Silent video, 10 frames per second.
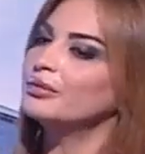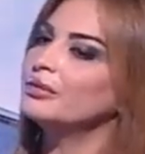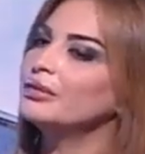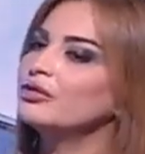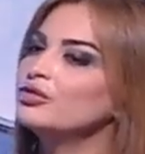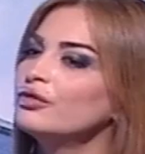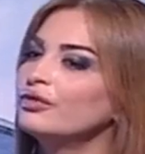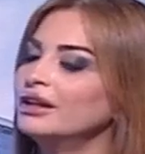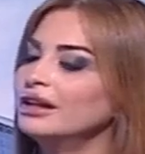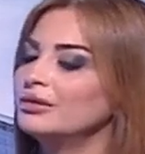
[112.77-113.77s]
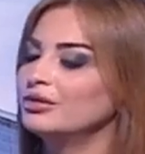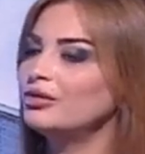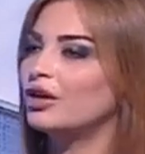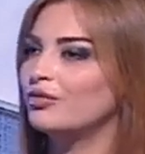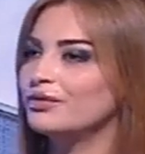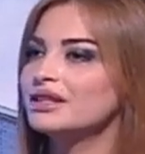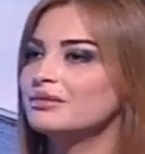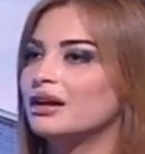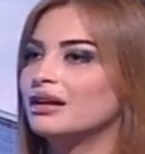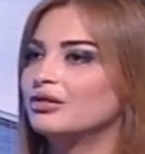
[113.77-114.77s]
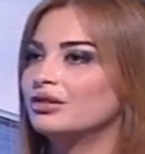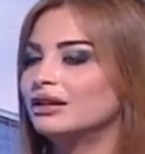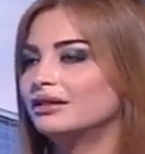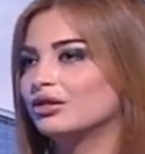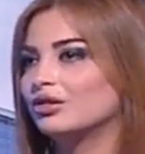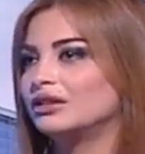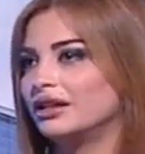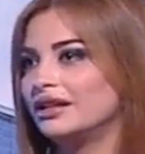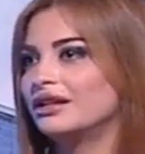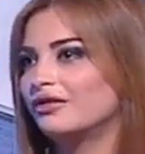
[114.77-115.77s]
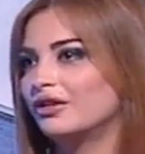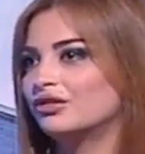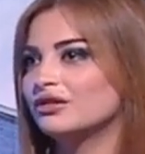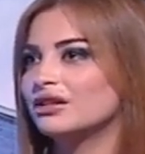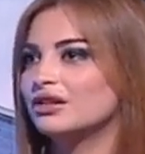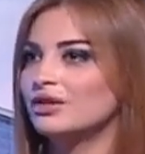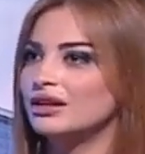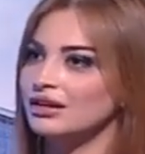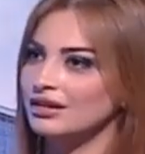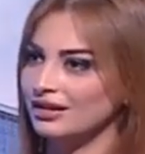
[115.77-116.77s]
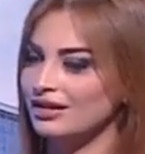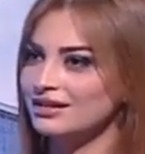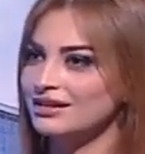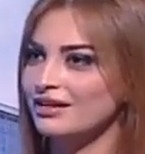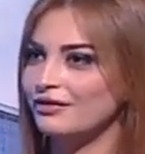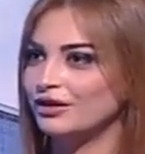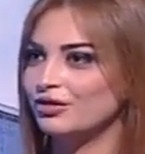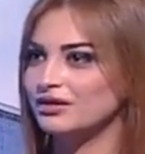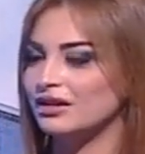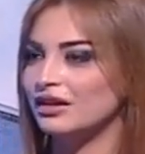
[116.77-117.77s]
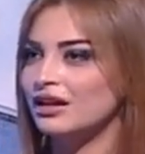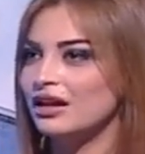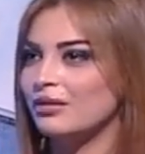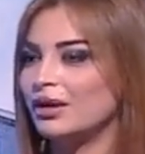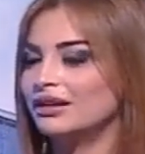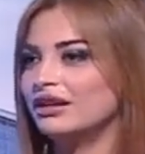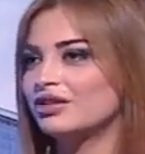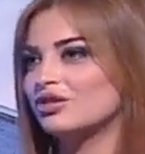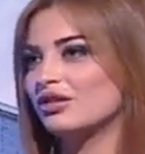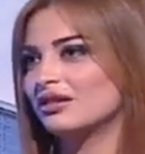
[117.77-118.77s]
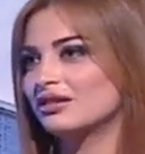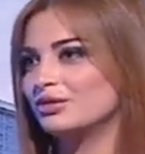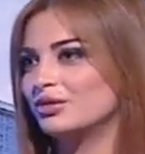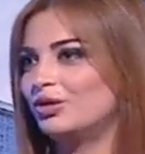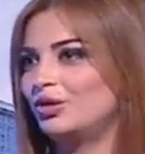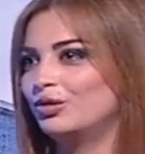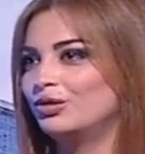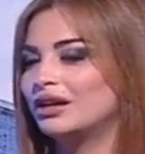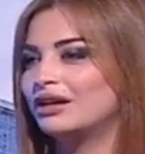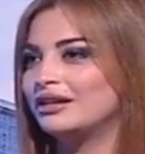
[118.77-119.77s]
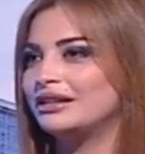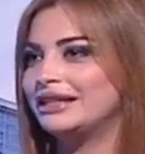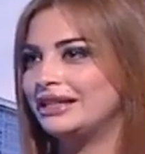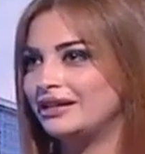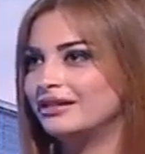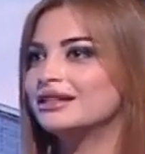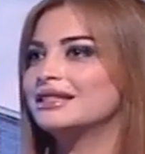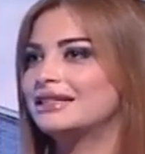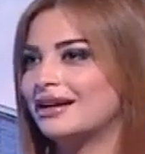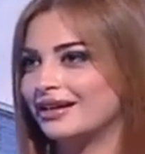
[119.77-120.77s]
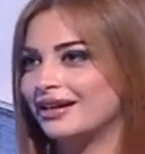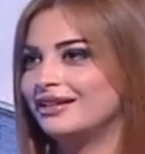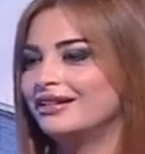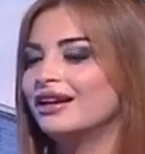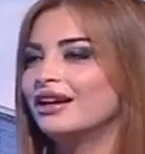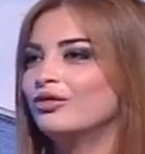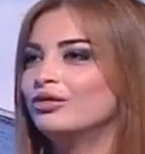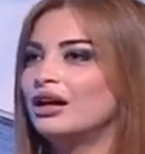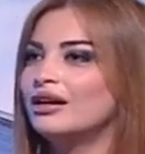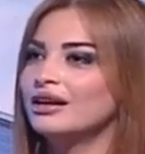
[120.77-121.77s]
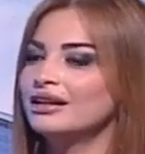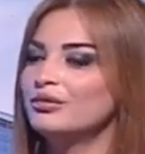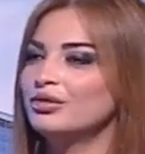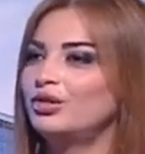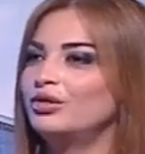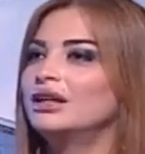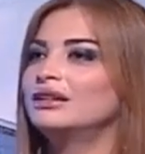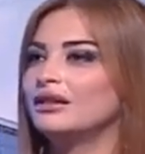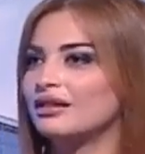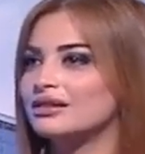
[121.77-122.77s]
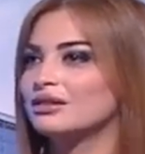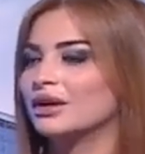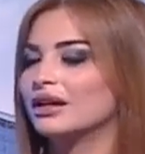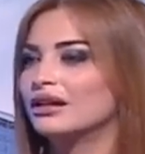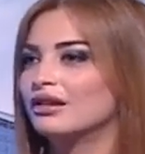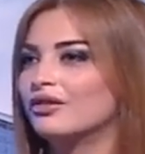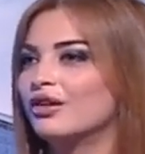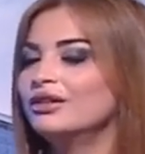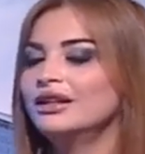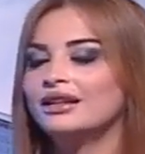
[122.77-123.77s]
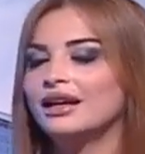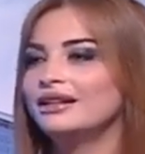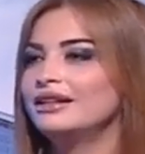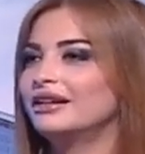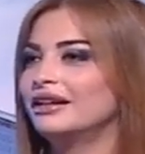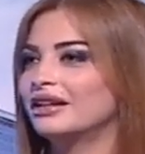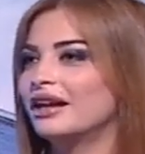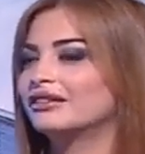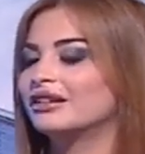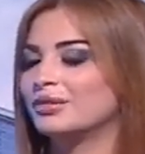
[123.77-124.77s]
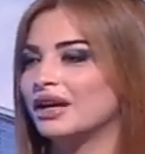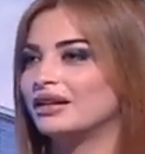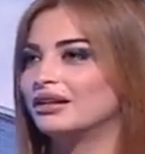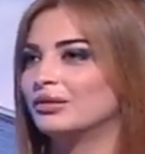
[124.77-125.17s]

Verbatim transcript: بنشوف نحن بنقول او بنسمع انه لا تكن لينا فتعصر ولا قاسيا فتكسر بعض الاشخاص بيروحوا للين الزايد والاخرين بيروحوا لا للقسوه فهون نحن خلينا نحكي اكثر بهذا